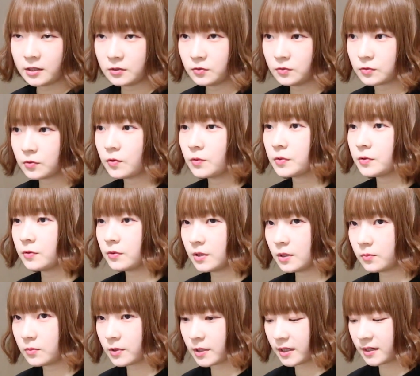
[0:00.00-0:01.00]
える東京
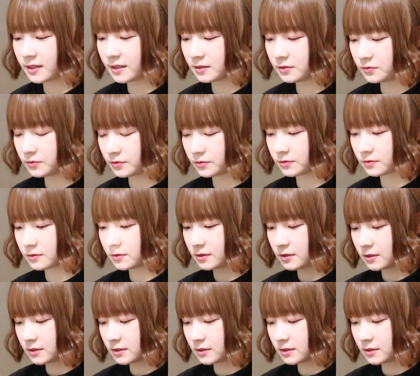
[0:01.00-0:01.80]
でも買える